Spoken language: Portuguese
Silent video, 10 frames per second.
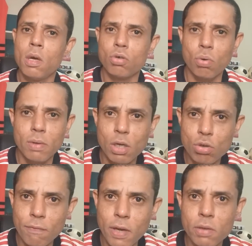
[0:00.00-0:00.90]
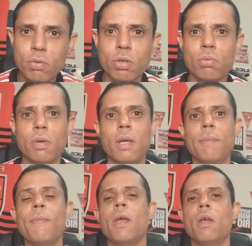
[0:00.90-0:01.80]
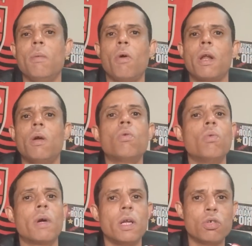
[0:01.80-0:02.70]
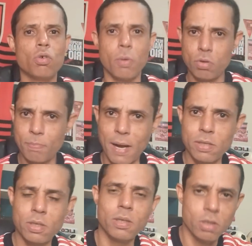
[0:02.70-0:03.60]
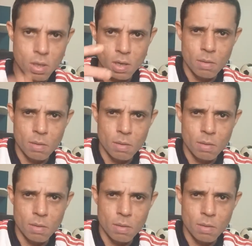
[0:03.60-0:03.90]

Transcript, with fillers: jogou na Juventus de Turim, embora não com grande número de partidas,